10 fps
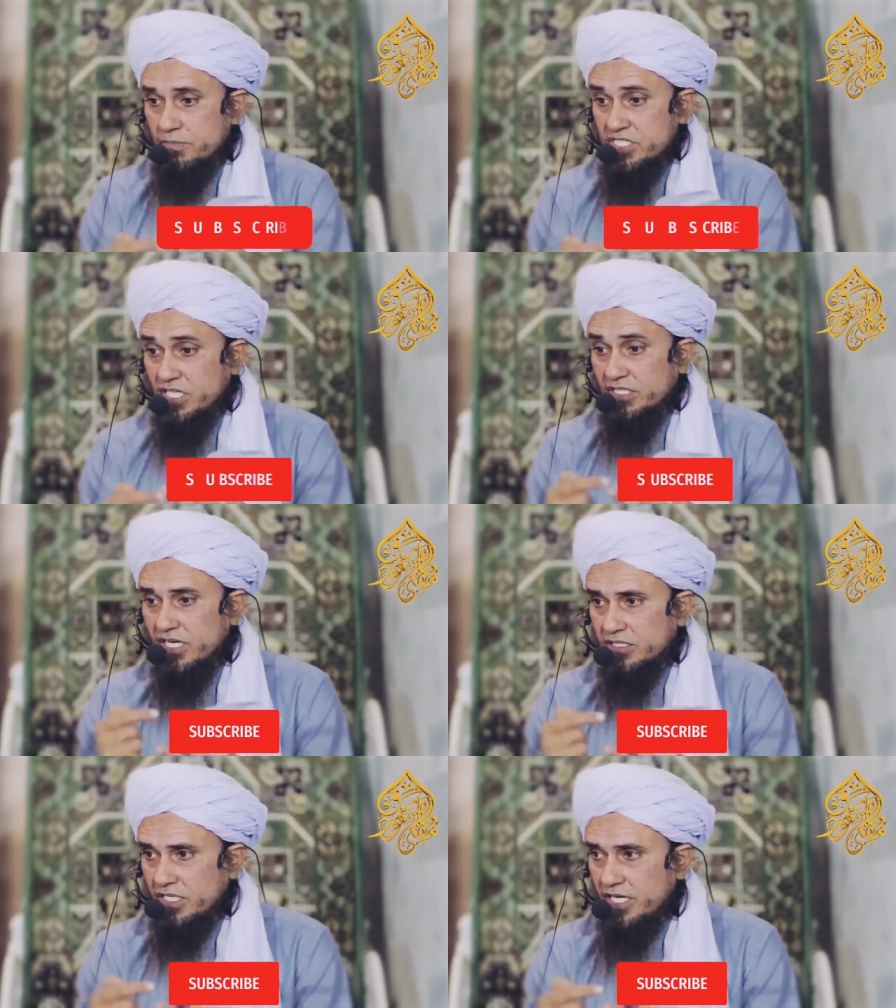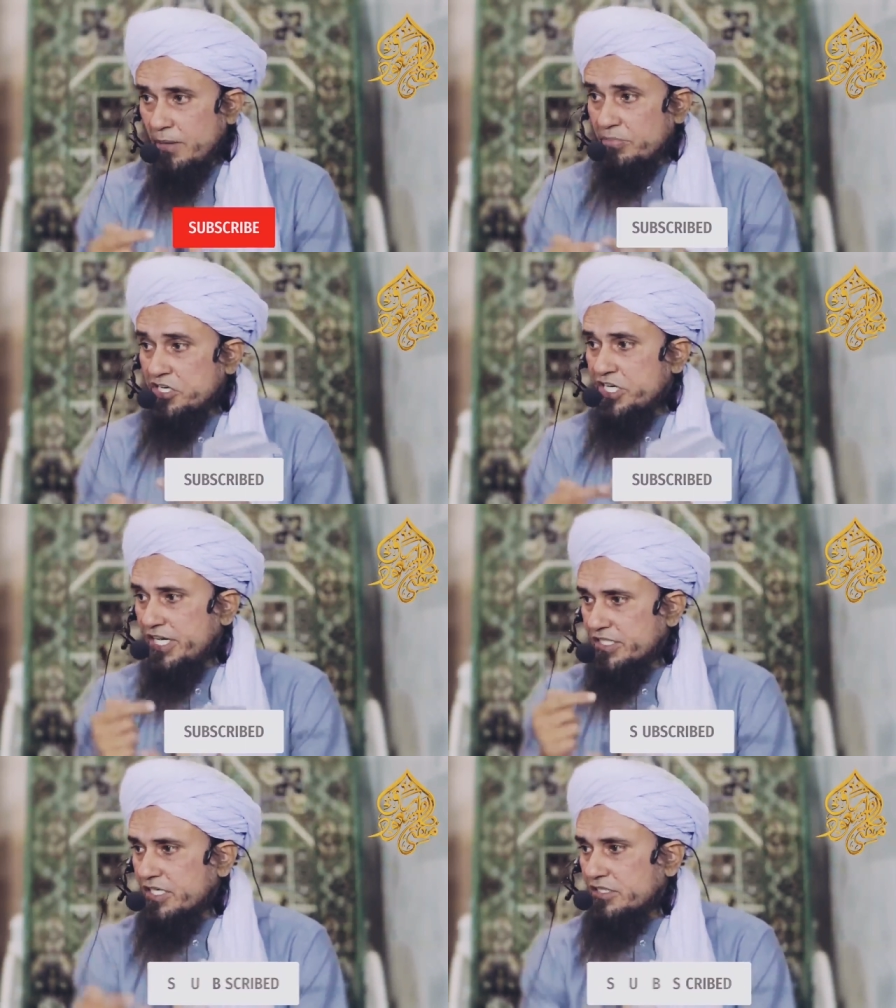पसंद करती है
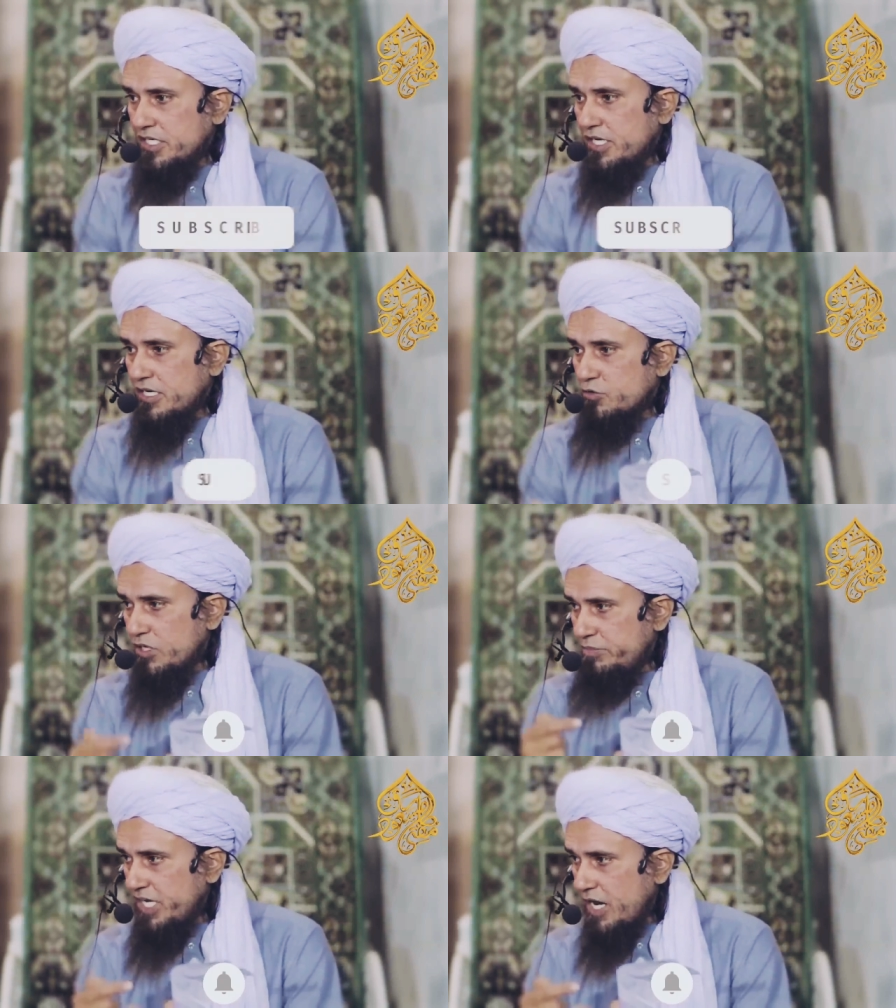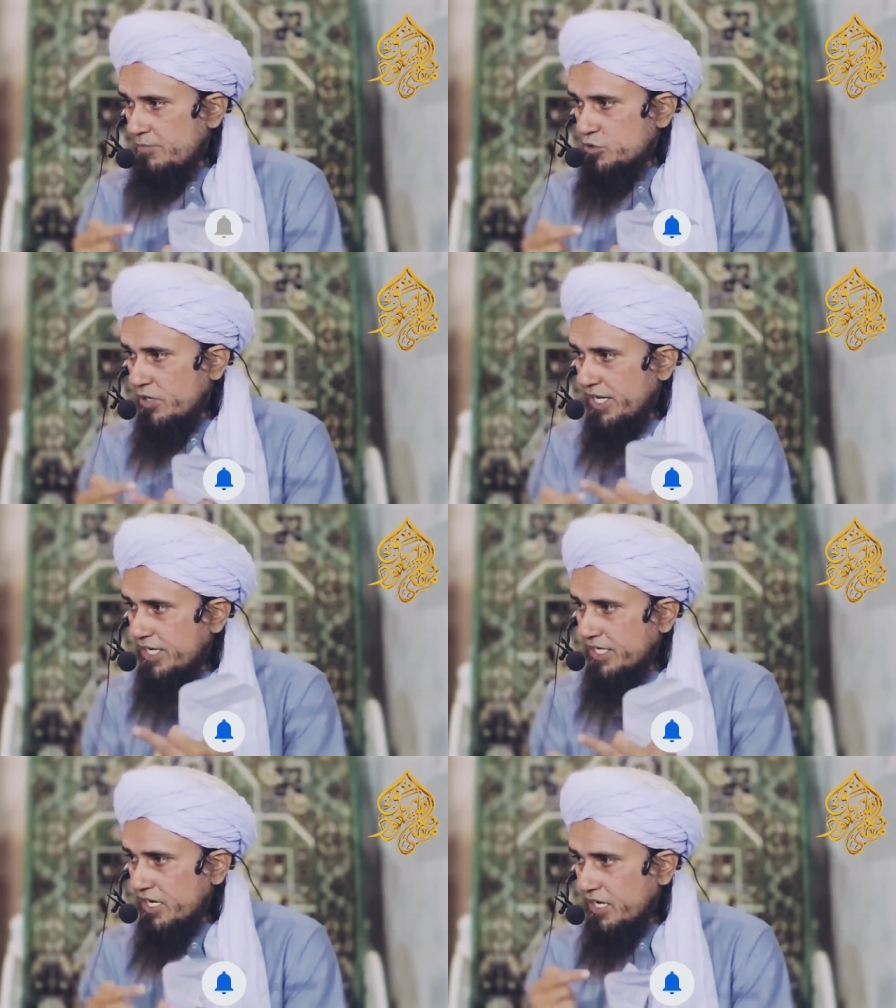अप्रिशिएट करती है कोई भी काम जो
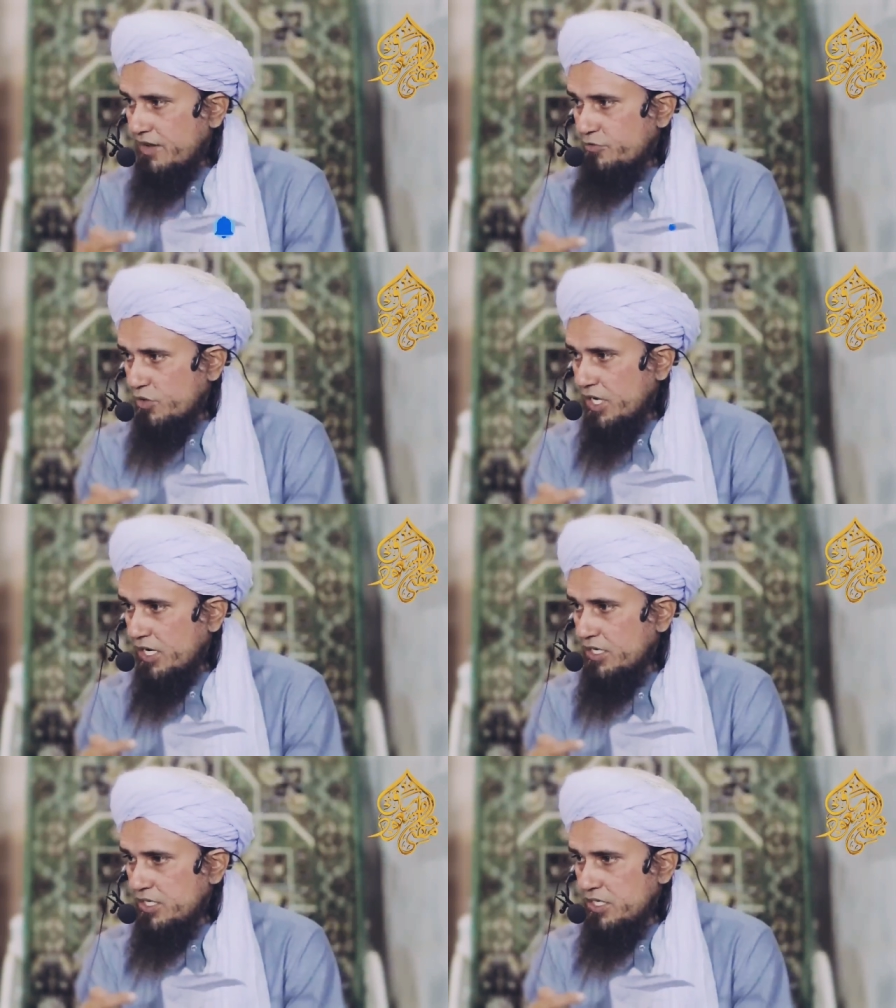हया के ख़िलाफ़ होगा